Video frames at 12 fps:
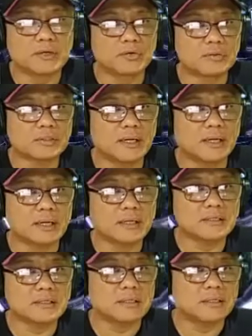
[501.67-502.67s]

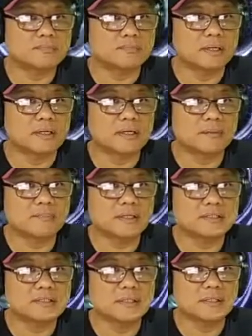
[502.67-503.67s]
Berikutnya
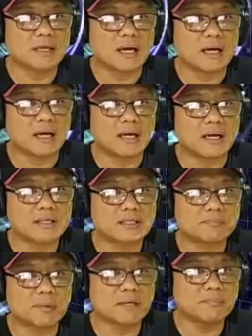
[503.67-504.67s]
spermisida.
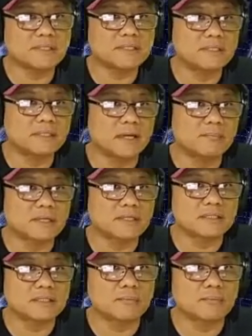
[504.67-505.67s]
Spermisida
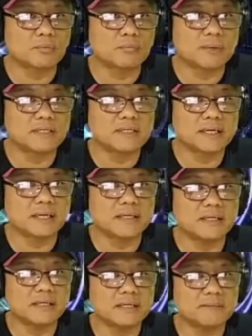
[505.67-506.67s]
biasanya berupa
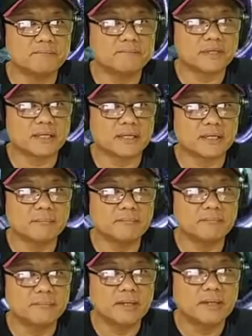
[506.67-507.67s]
jelly,
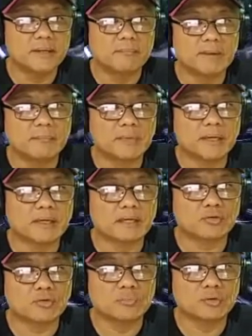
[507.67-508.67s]
krim, membran
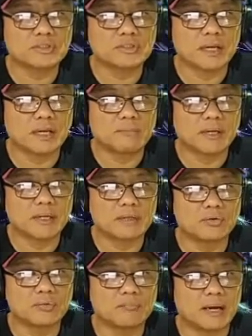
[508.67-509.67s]
atau busa
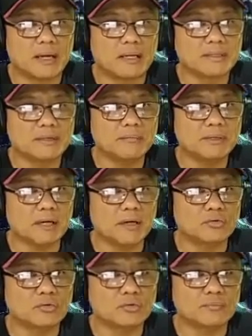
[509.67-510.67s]
mengandung bahan
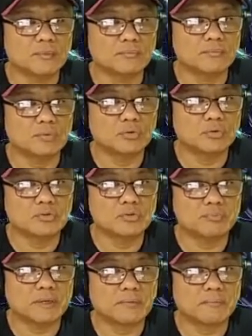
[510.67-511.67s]
kimia untuk membunuh
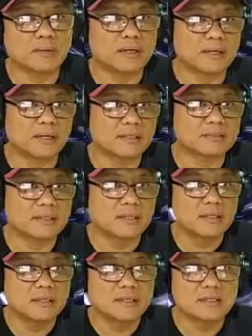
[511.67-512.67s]
sperma guys
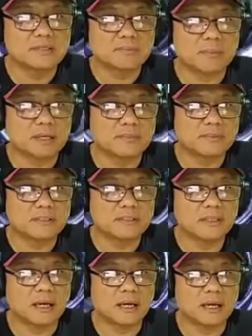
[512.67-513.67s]

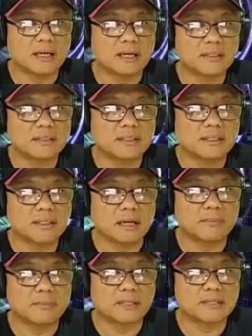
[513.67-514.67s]
spermisida akan
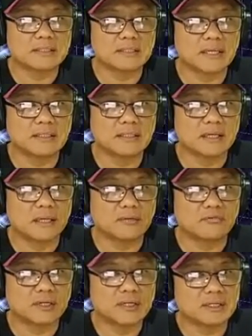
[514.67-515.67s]
diaplikasikan di dalam
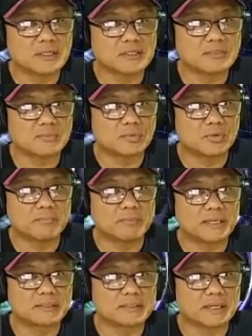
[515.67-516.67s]
vagina sebelum
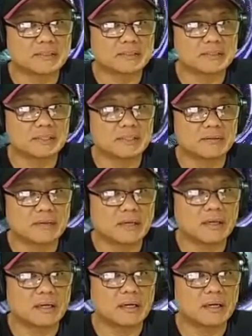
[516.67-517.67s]
penetrasi.
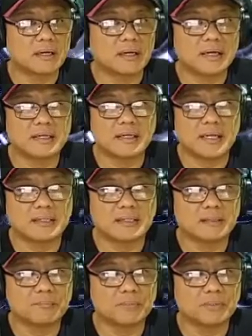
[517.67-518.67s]
Uh, dan
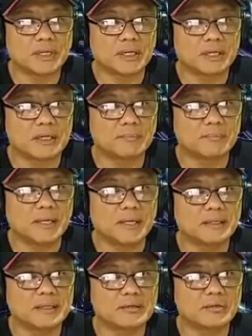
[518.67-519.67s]
ini punya
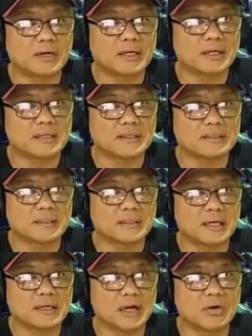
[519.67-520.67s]
kelebihan yaitu harganya
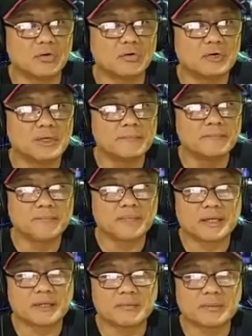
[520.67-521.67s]
terjangkau
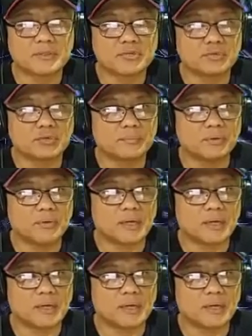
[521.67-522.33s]
karena memang cukup